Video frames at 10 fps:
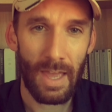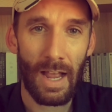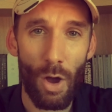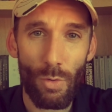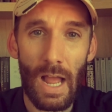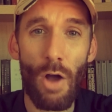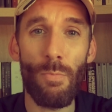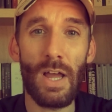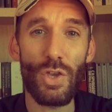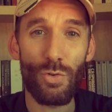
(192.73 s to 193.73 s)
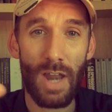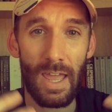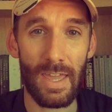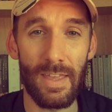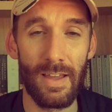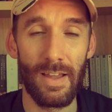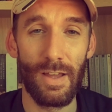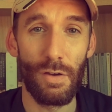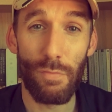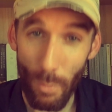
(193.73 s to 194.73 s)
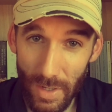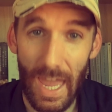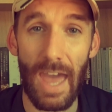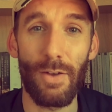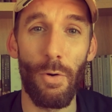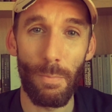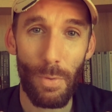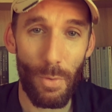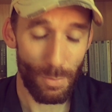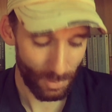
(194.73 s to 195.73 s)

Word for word: เขาเข้ามาอยู่ในฟงแกะของพระองค์